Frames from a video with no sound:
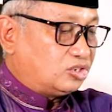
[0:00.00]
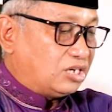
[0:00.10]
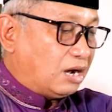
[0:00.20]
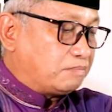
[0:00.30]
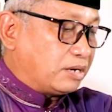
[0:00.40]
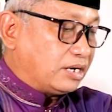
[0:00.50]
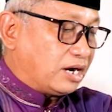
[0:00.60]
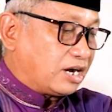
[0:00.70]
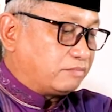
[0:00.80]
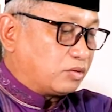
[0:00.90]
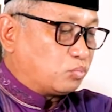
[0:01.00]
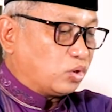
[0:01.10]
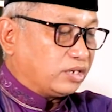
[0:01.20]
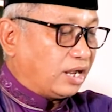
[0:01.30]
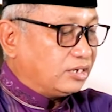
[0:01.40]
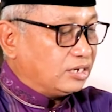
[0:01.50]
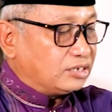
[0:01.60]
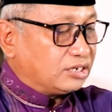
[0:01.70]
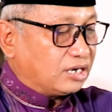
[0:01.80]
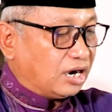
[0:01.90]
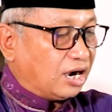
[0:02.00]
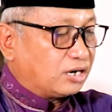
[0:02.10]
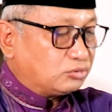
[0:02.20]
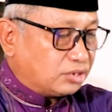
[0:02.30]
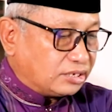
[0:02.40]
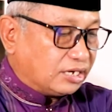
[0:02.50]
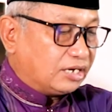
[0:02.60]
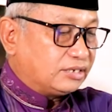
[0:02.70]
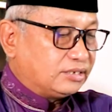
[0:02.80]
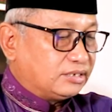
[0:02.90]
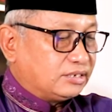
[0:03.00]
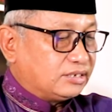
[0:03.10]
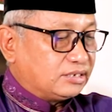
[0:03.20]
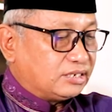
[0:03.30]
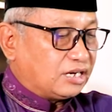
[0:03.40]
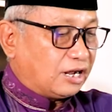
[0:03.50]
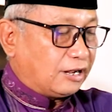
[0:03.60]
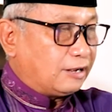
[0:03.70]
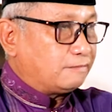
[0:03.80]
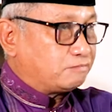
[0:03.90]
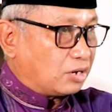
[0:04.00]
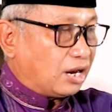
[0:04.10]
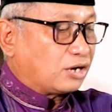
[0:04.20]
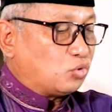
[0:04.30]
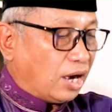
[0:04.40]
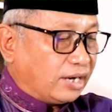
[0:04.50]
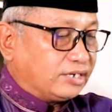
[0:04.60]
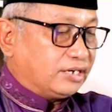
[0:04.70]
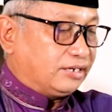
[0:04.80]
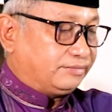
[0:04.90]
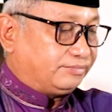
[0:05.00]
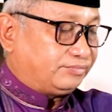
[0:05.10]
Siapa yang akan berbuat adil jika aku saja tidak berlaku adil?